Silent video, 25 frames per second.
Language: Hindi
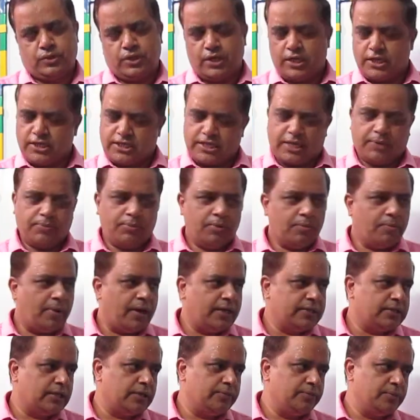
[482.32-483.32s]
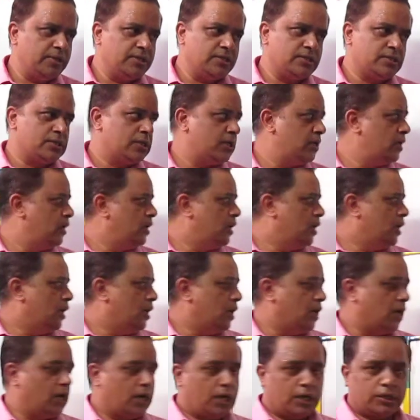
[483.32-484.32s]
इसकी भी बात हम इस
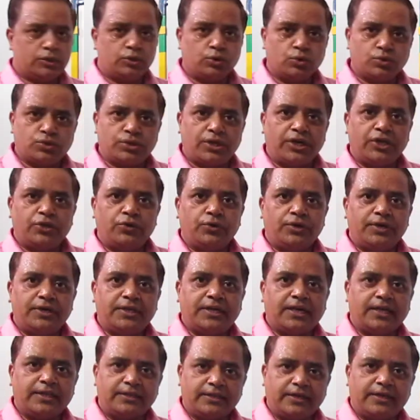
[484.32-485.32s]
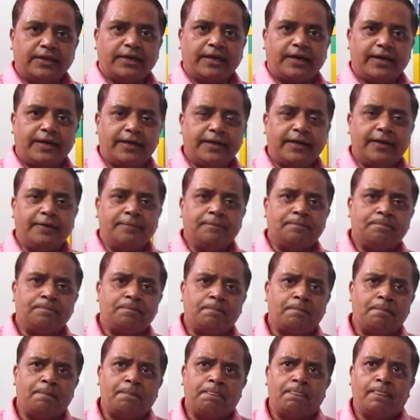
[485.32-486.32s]
दूसरे यूनिट के अंदर करेंगे
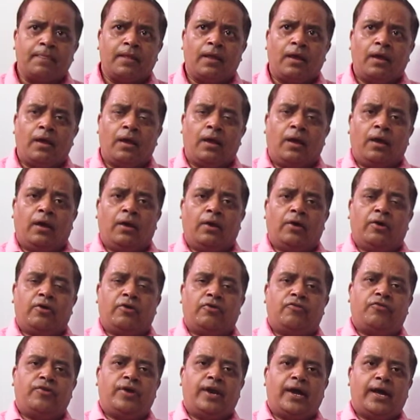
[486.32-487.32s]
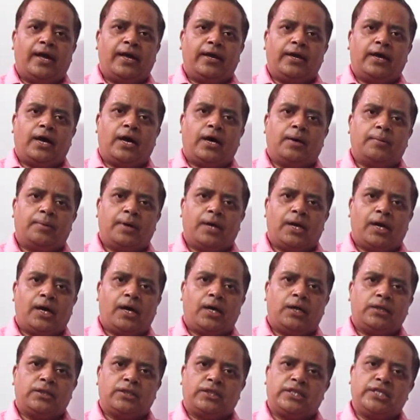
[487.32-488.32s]
फिर आएगा
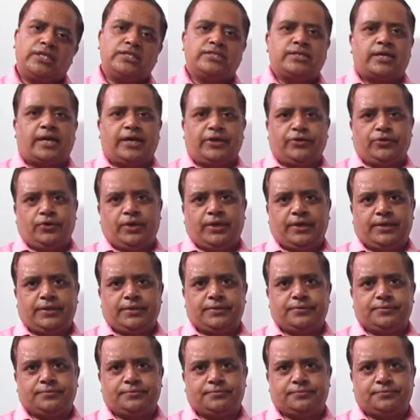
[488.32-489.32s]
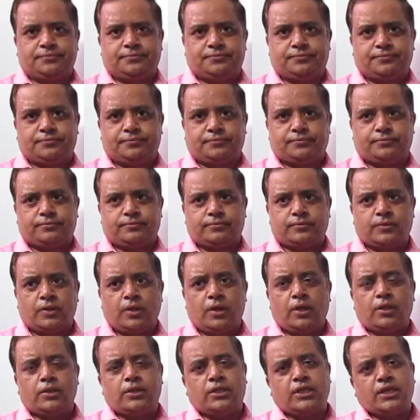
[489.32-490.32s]
हमारा तीसरा यूनिट
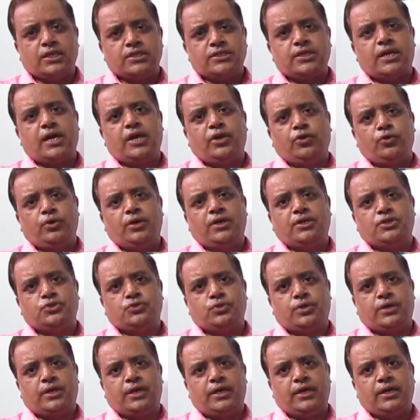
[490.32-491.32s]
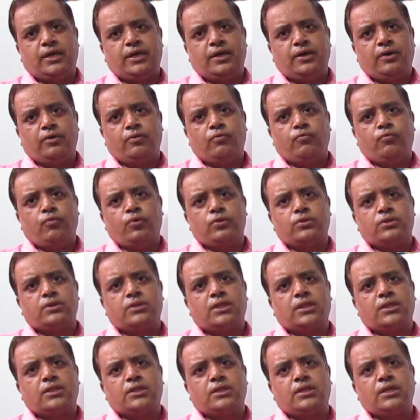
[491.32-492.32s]
तीसरा यूनिट जो है वो
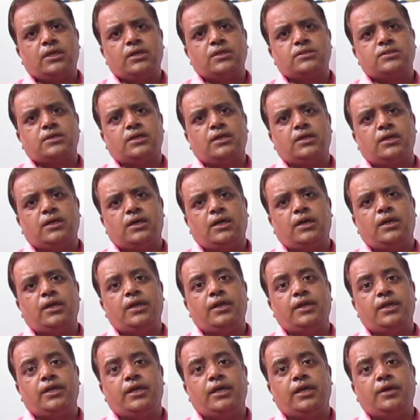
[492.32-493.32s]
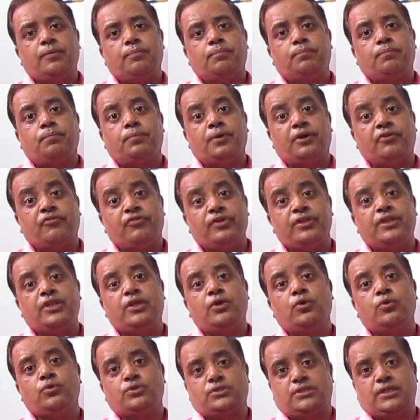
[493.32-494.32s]
तथ्य संकलन की
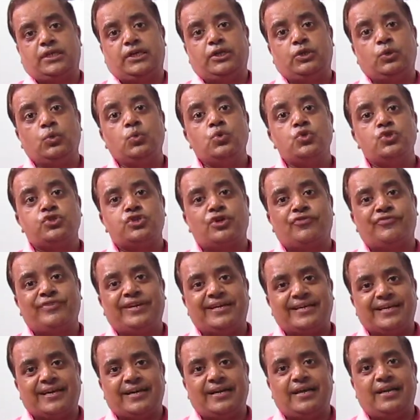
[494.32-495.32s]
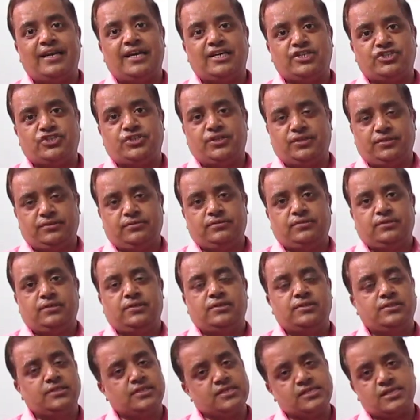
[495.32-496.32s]
प्रविधियों से टूल्स ऑफ डेटा कलेक्शन
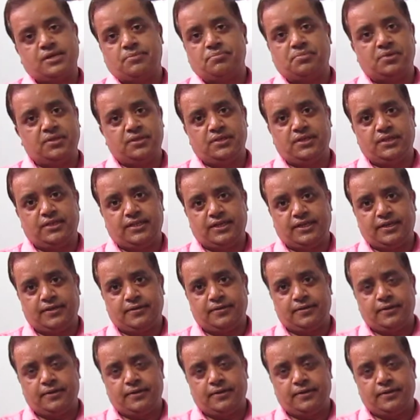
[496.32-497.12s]
से संबंधित है